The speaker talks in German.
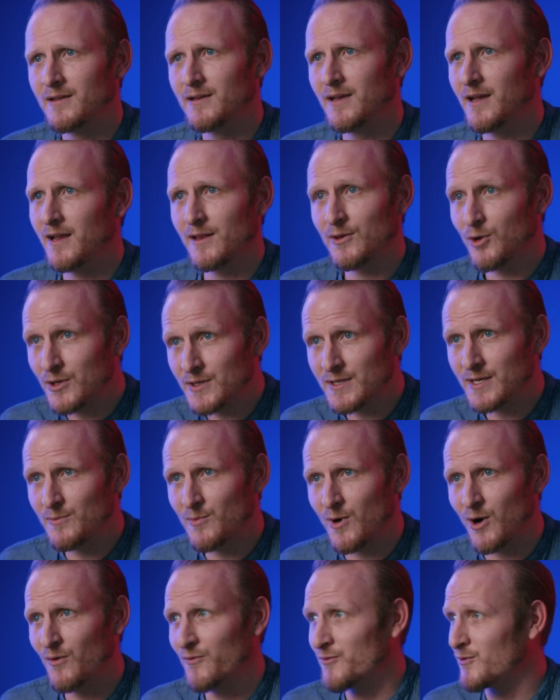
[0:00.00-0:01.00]
Die geht
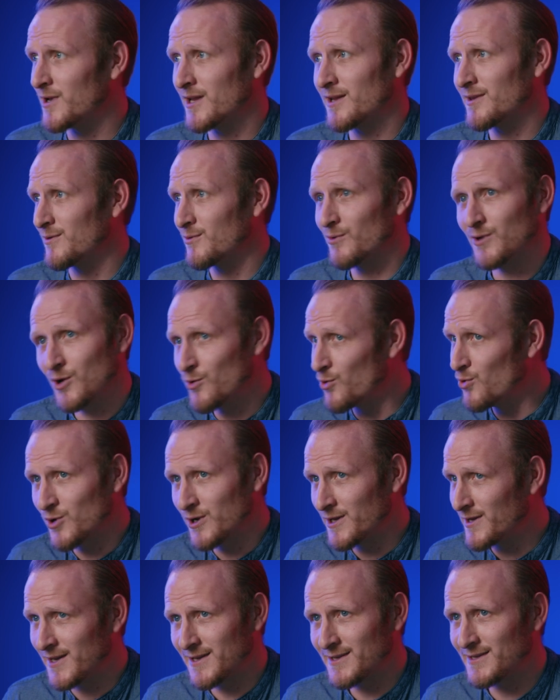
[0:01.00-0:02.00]
trotzdem auf und, der, und die
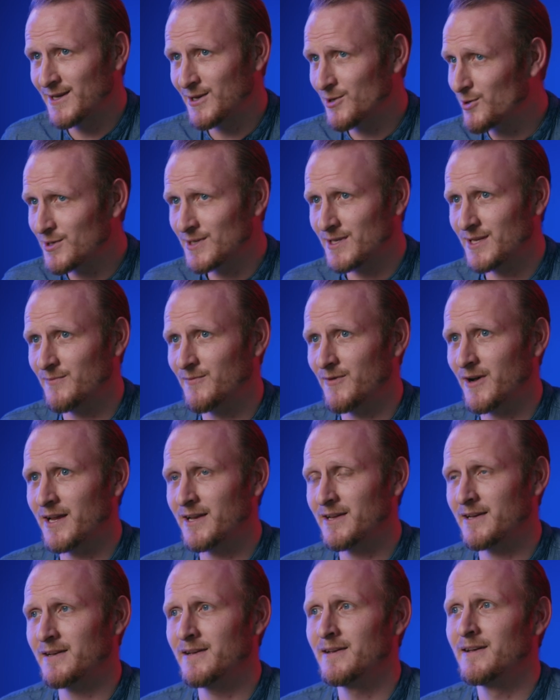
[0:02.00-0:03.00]
Kugel dreht sich trotzdem
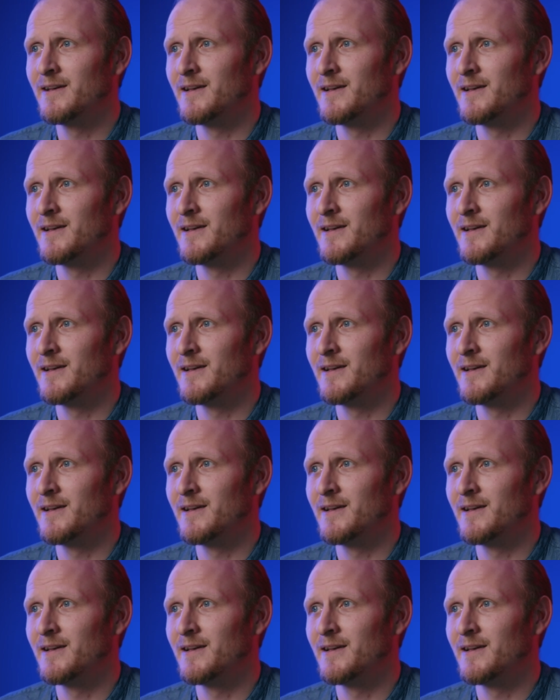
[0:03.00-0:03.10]
weiter.